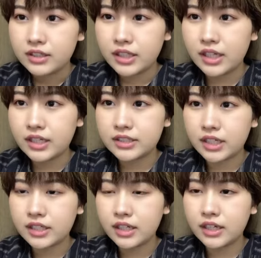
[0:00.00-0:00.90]
展開
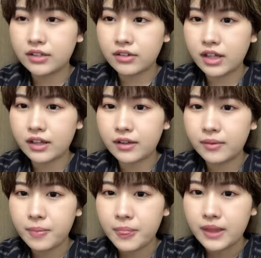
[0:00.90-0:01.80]
されてないので
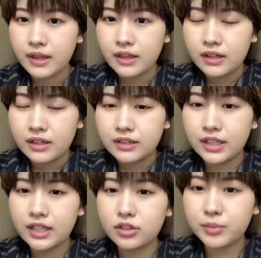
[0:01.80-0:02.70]

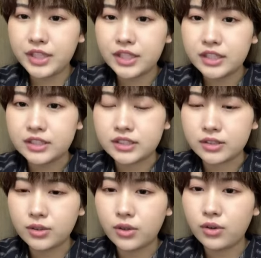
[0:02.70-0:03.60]
何とも言えないんですけ
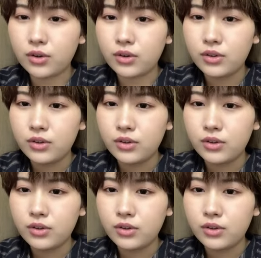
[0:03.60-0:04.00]
ど、